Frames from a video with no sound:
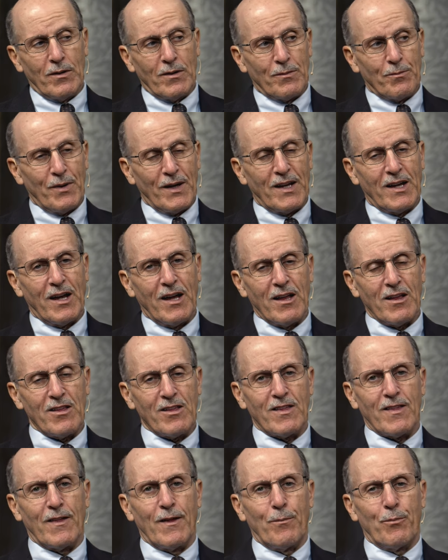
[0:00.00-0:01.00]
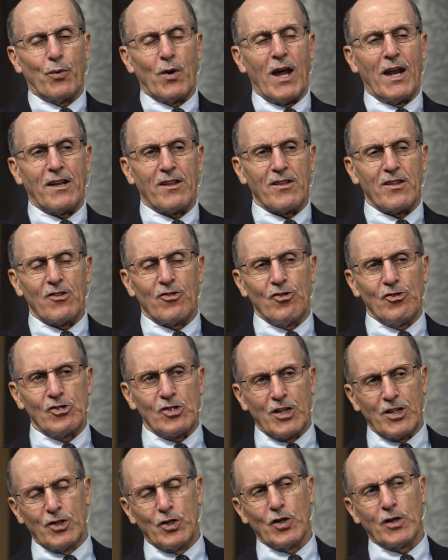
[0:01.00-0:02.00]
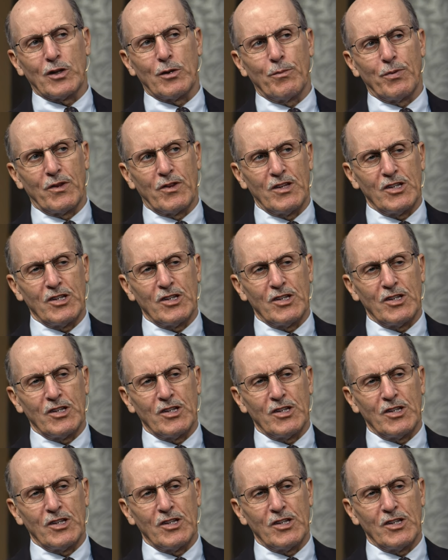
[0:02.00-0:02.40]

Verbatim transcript: Protestanci zazwyczaj stoją na stanowisku,